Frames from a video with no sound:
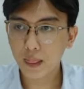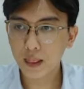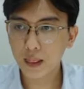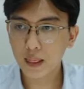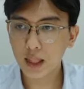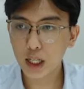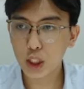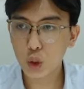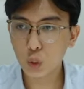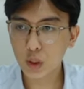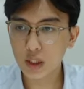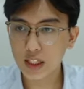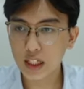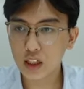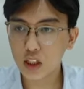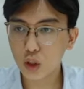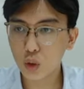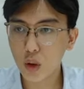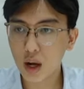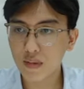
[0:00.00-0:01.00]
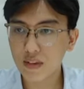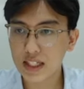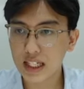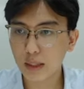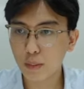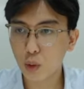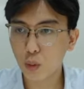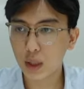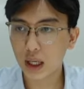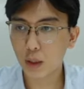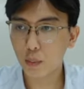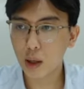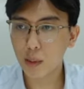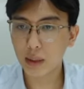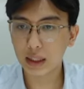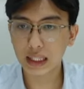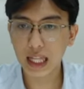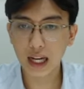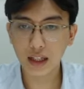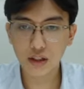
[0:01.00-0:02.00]
đây chúng ta sẽ lướt qua về danh mục ngày hôm nay
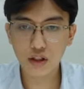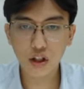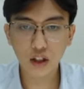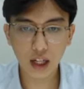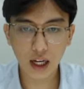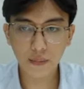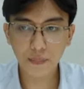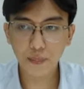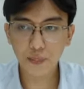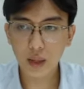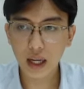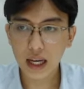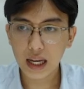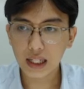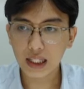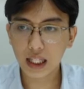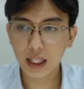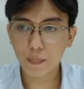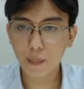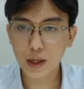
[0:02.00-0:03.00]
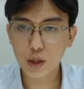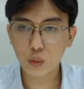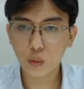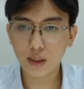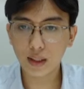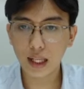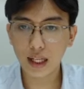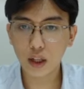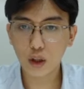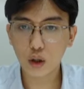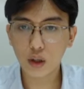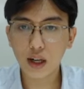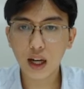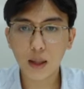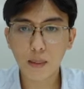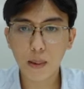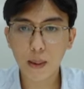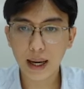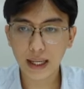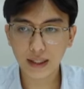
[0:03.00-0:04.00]
bật tăng trước nhá ngày hôm nay chúng ta thấy là có
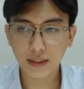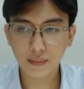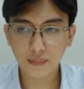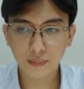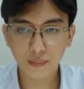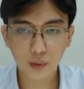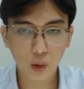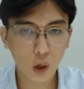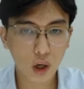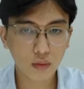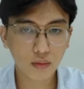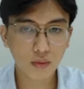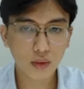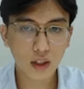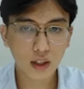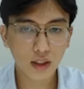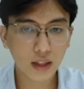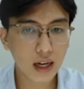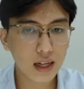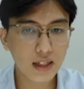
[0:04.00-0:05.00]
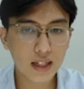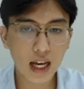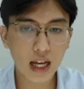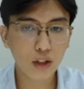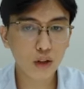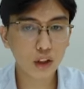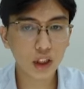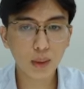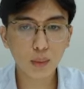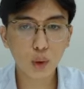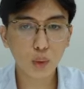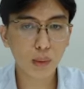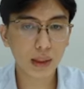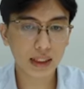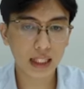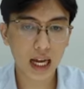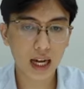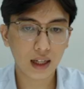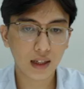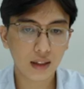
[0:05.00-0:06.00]
LB Bank đúng không kênh trên nó tiếp tục bật
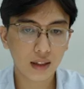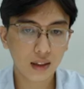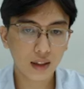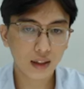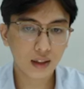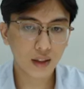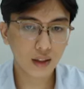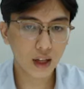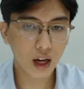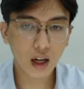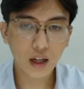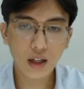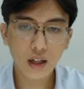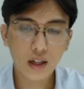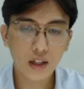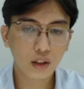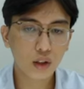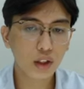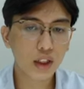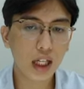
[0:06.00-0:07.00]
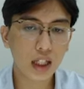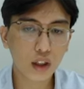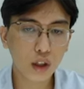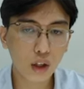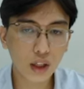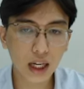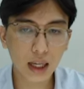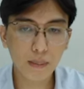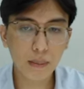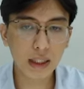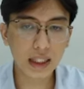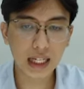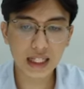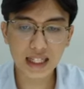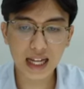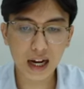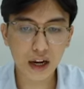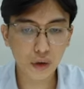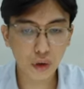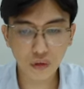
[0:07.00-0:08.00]
tăng đó nói thật con này mình đánh
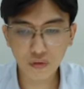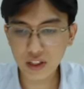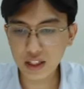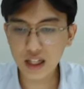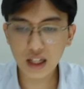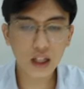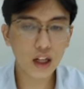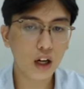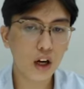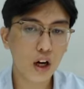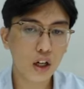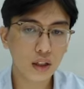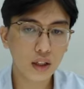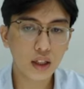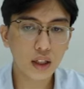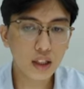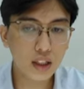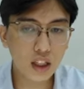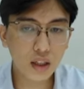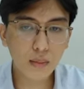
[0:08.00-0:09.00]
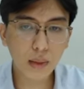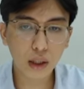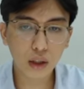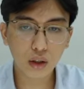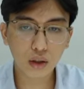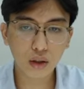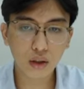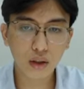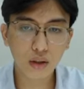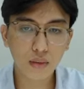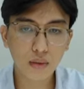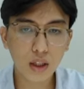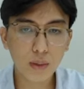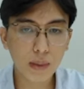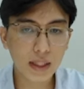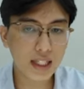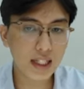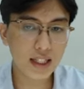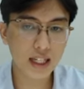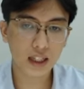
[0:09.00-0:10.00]
giá là nó vẫn rất là ngon nhưng mà nhưng
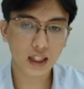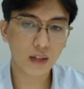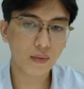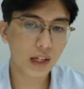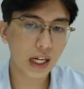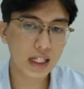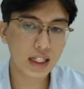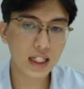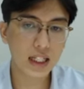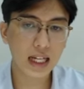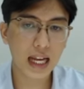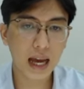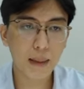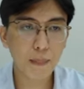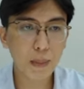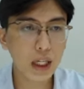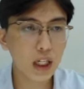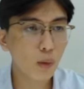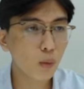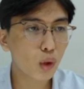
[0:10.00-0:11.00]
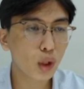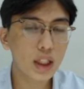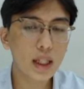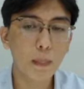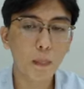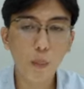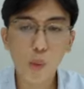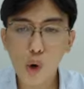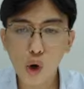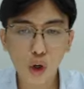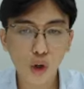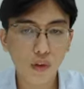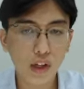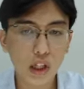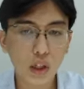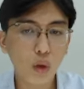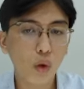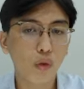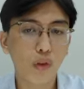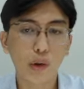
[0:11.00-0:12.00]
mà chia sẻ thật với các anh chị là mình không có điểm mua đối với
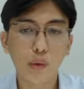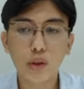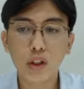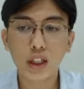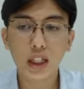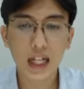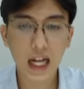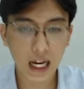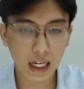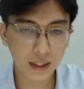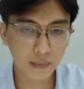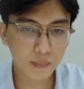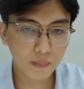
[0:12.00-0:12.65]
những cổ phiếu như thế này